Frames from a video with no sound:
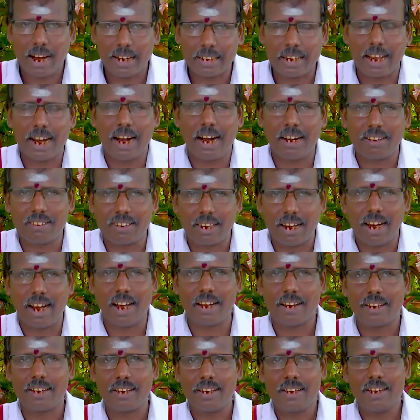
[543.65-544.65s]
அதனால்
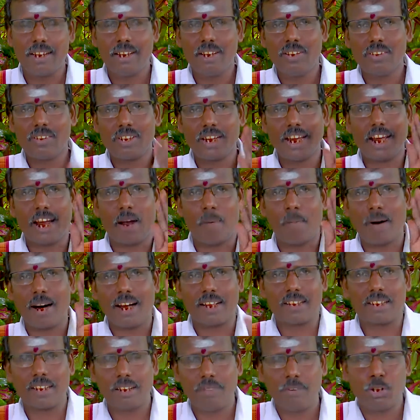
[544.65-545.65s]
தான் சேரமா
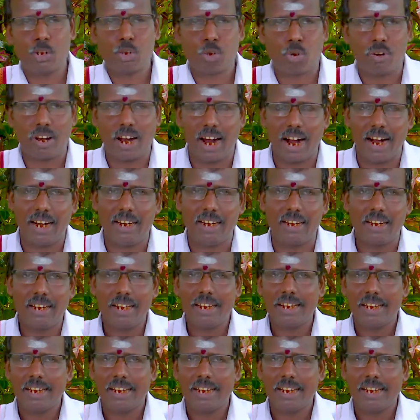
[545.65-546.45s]
தேவி சொன்னால்